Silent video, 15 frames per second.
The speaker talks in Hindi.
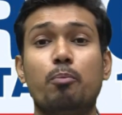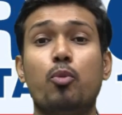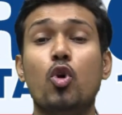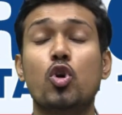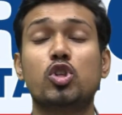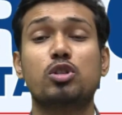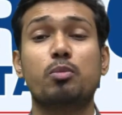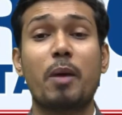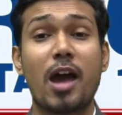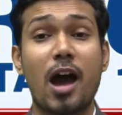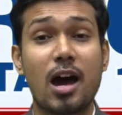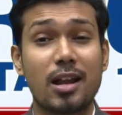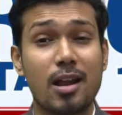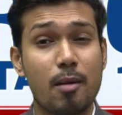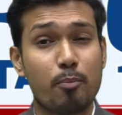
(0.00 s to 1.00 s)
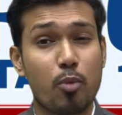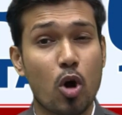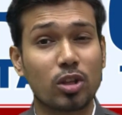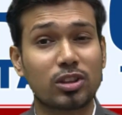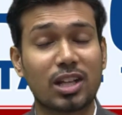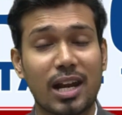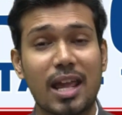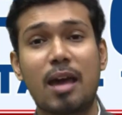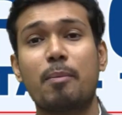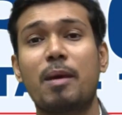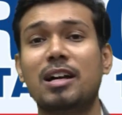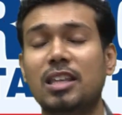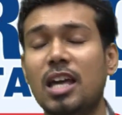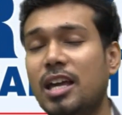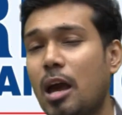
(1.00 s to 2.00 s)
पोस्ट पे आना बहुत रेयर
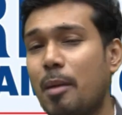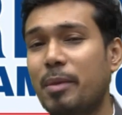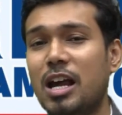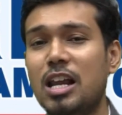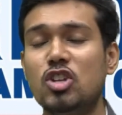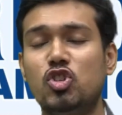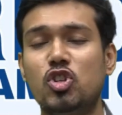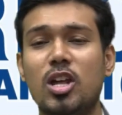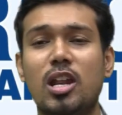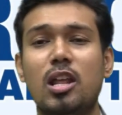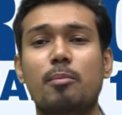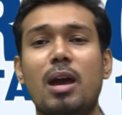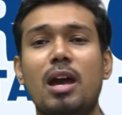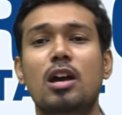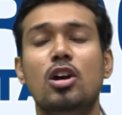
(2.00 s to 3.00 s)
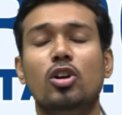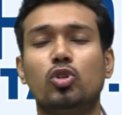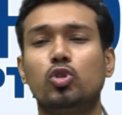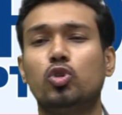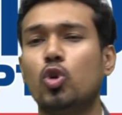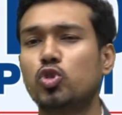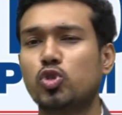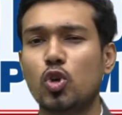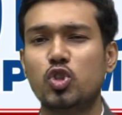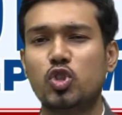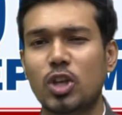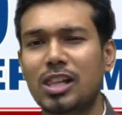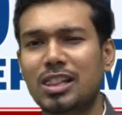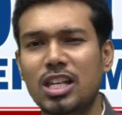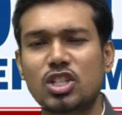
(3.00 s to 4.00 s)
बात है केमिकल इंजीनियरिंग में तो दोस्तों
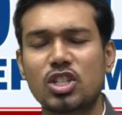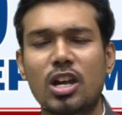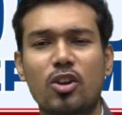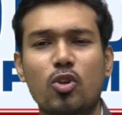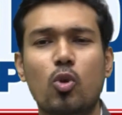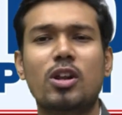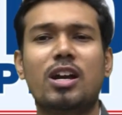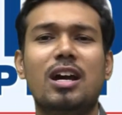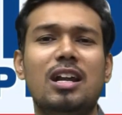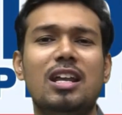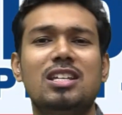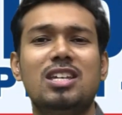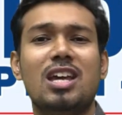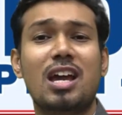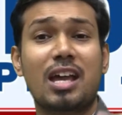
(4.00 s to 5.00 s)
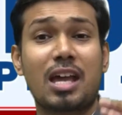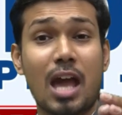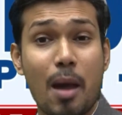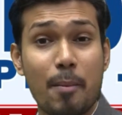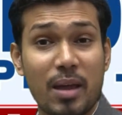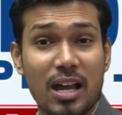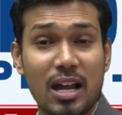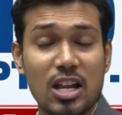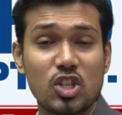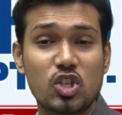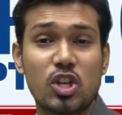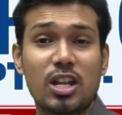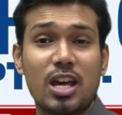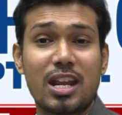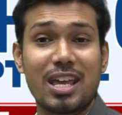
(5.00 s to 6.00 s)
जल्दी से एनरोल कर लीजिए केमिकल
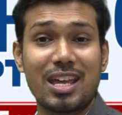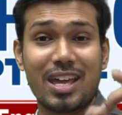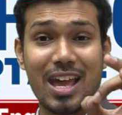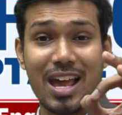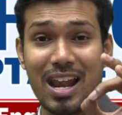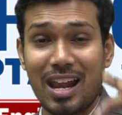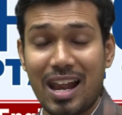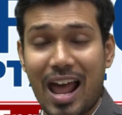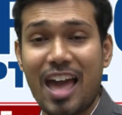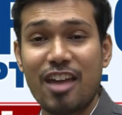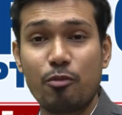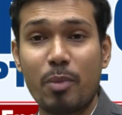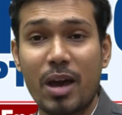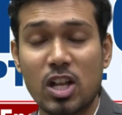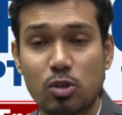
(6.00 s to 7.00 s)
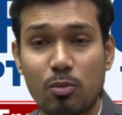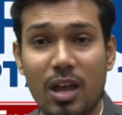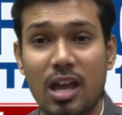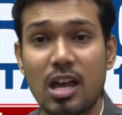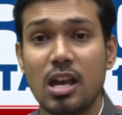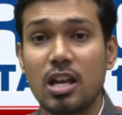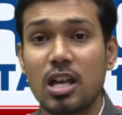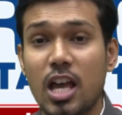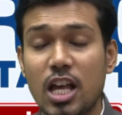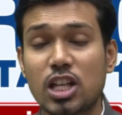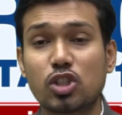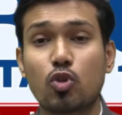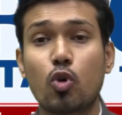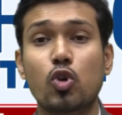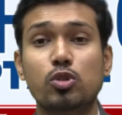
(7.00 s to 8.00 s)
इंजीनियरिंग के लाइव बैच में
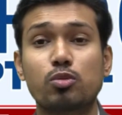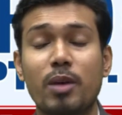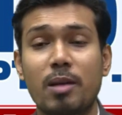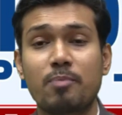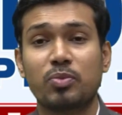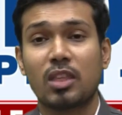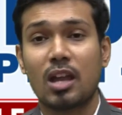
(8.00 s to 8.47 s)
इस कोर्स में